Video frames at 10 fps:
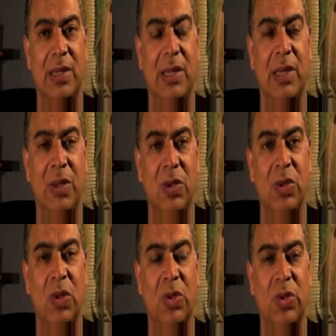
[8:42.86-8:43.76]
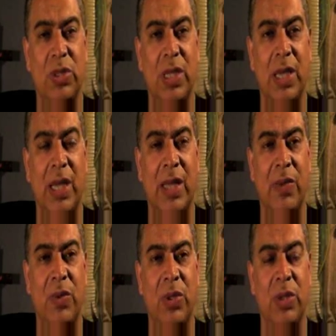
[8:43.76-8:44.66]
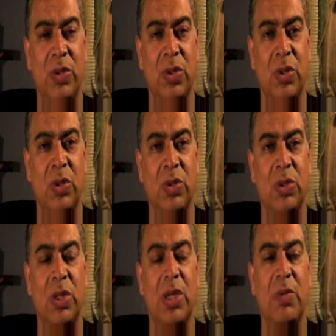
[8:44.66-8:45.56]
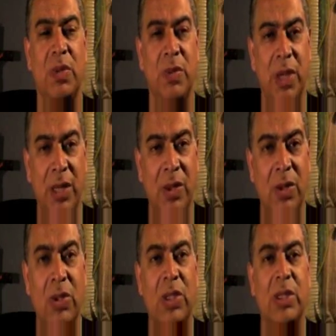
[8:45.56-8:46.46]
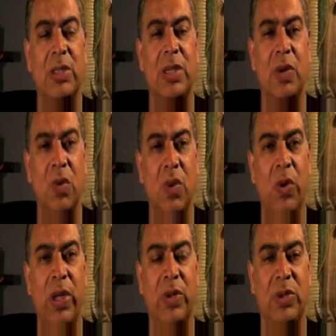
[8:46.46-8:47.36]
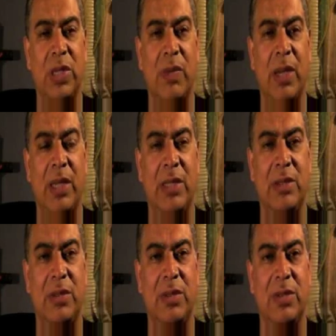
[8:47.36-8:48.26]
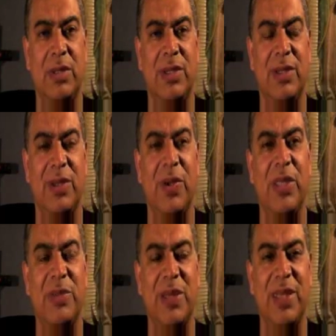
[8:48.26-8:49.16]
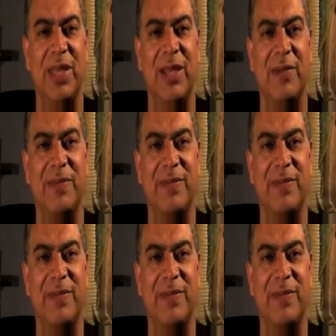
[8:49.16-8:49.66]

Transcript: Que Dios nos conceda a cada uno de nosotros, viviendo según lo que nos llama Cristo. Dios les bendiga.